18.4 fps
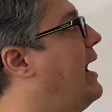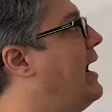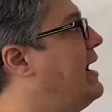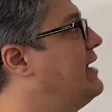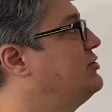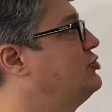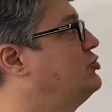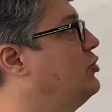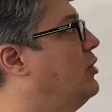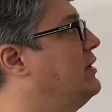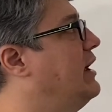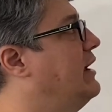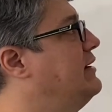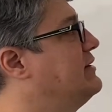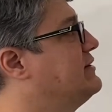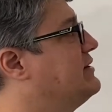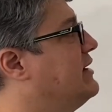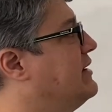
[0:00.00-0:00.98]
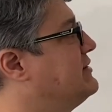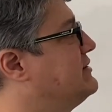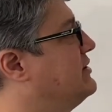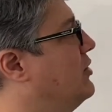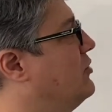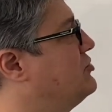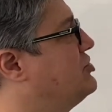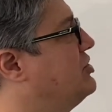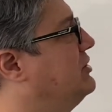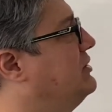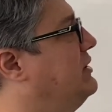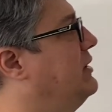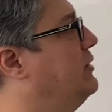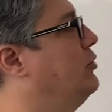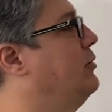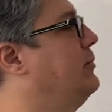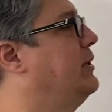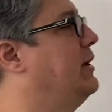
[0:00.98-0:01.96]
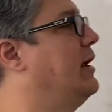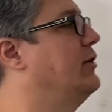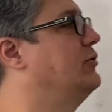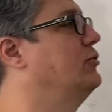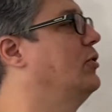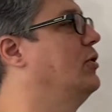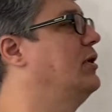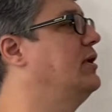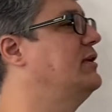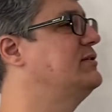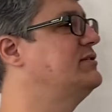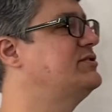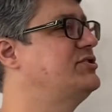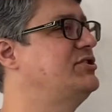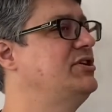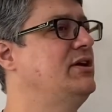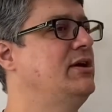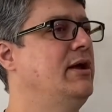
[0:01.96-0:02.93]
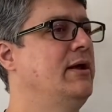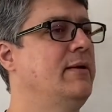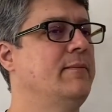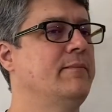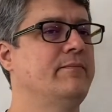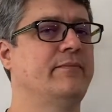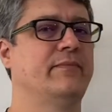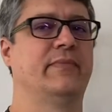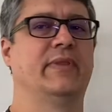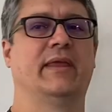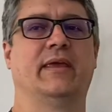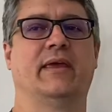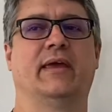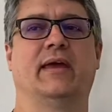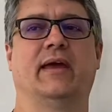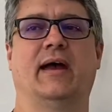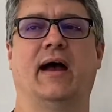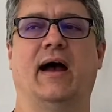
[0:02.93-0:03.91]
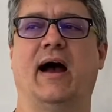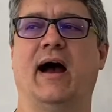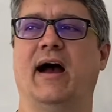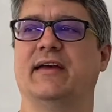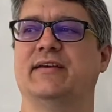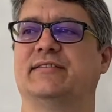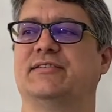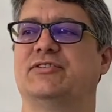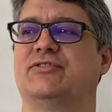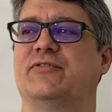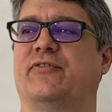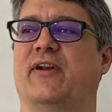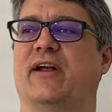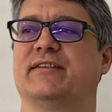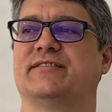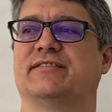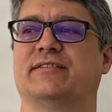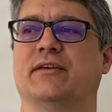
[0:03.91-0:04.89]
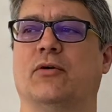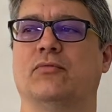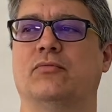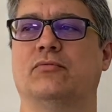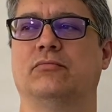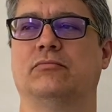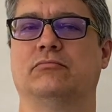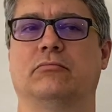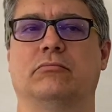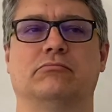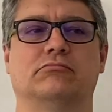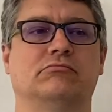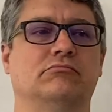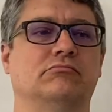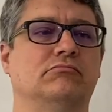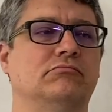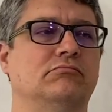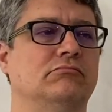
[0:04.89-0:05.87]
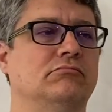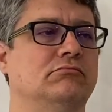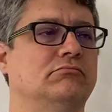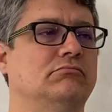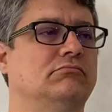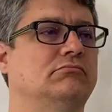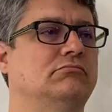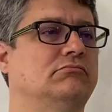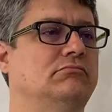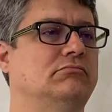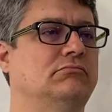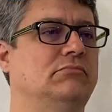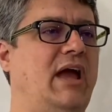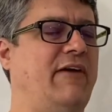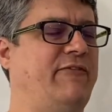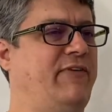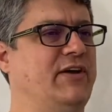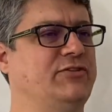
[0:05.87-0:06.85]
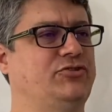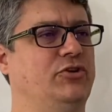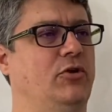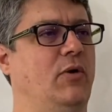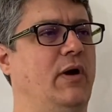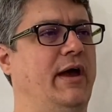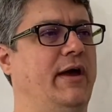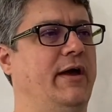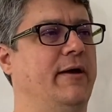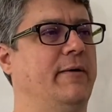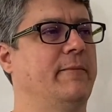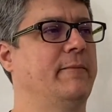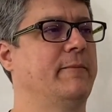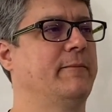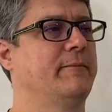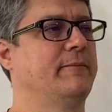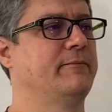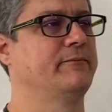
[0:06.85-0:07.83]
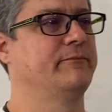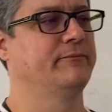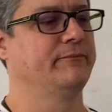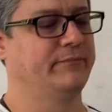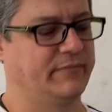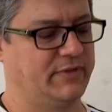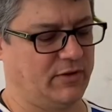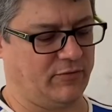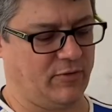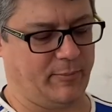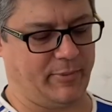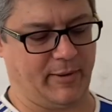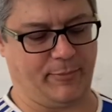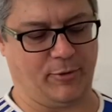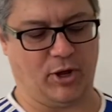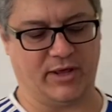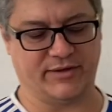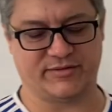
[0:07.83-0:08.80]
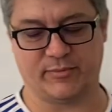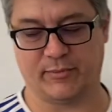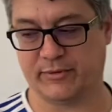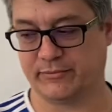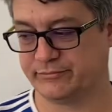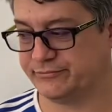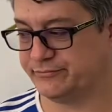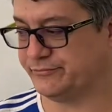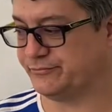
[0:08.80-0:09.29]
racionalização de denominadores de raízes de fração. É fácil ou não é? Então vamos para a próxima.